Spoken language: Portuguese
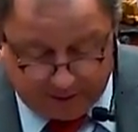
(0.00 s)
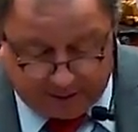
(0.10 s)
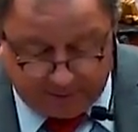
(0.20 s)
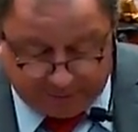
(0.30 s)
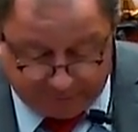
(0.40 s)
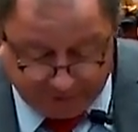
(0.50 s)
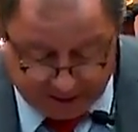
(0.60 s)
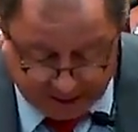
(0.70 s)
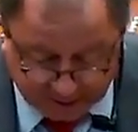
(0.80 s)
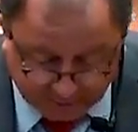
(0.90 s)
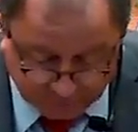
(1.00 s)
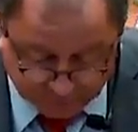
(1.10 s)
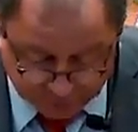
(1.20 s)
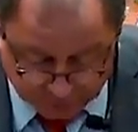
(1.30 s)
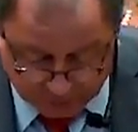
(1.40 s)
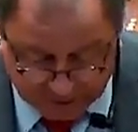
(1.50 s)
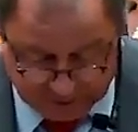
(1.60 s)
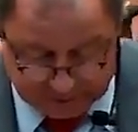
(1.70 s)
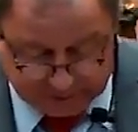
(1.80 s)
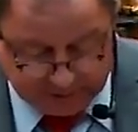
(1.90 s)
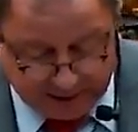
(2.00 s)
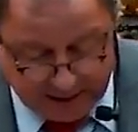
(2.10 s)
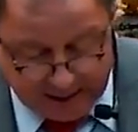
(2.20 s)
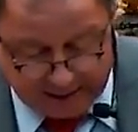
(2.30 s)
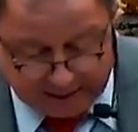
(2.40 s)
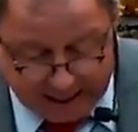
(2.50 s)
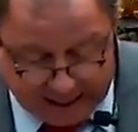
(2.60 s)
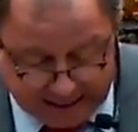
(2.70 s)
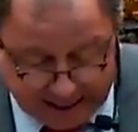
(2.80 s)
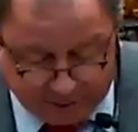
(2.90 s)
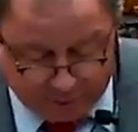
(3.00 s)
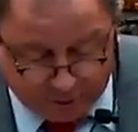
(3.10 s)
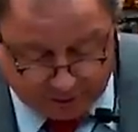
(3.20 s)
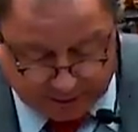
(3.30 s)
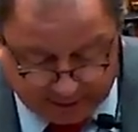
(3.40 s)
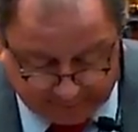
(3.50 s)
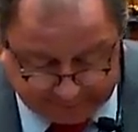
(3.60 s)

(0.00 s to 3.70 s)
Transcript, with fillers: que proferirem os homens, dela darão conta,